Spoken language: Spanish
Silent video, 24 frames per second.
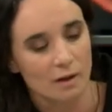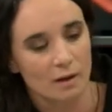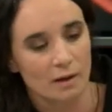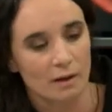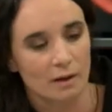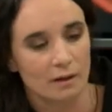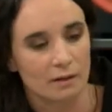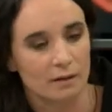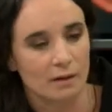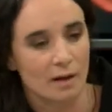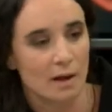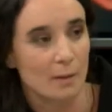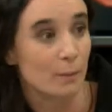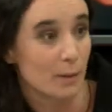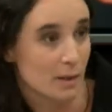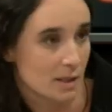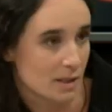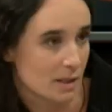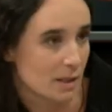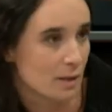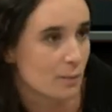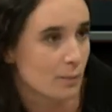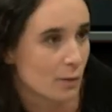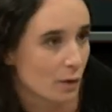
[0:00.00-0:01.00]
este, en
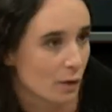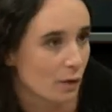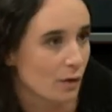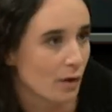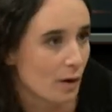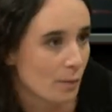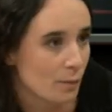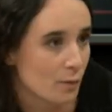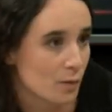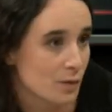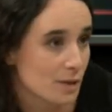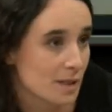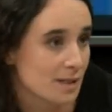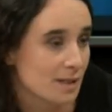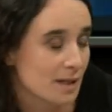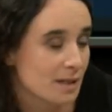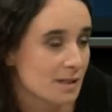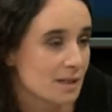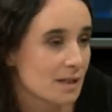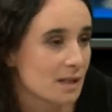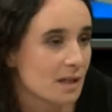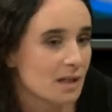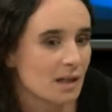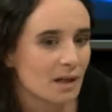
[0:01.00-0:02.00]
principio, digamos, es
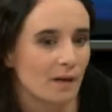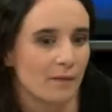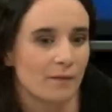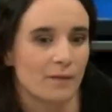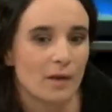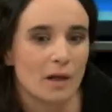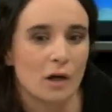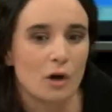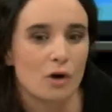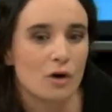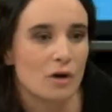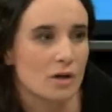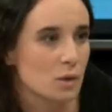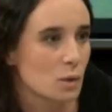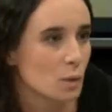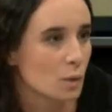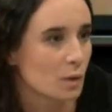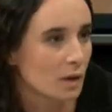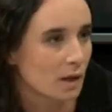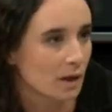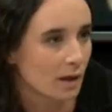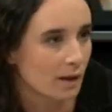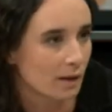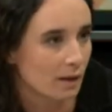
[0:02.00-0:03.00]
así, de lo que
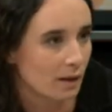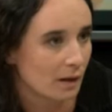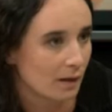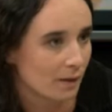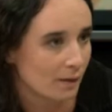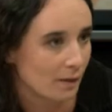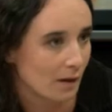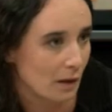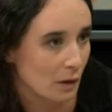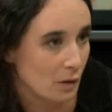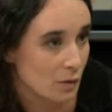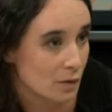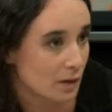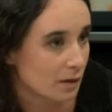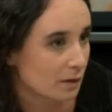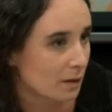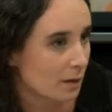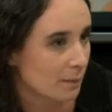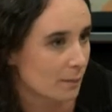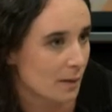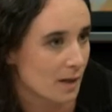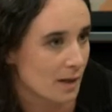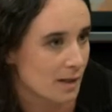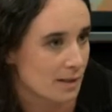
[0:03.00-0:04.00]
surge de, de los
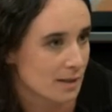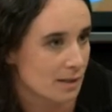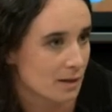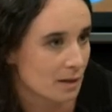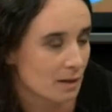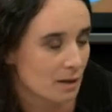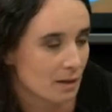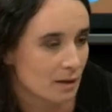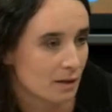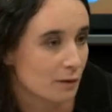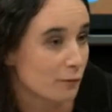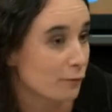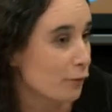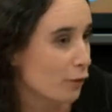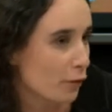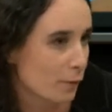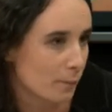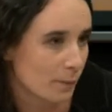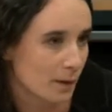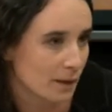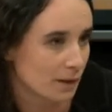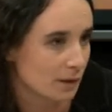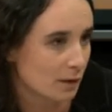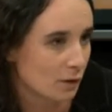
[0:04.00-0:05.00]
sistemas
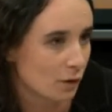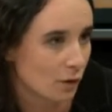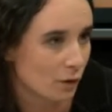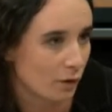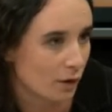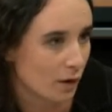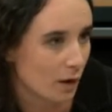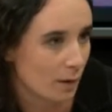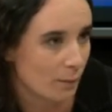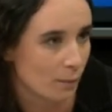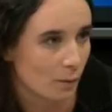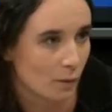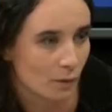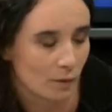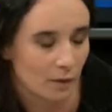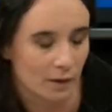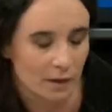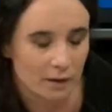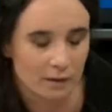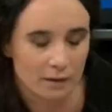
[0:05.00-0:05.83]
informáticos, digamos, mm.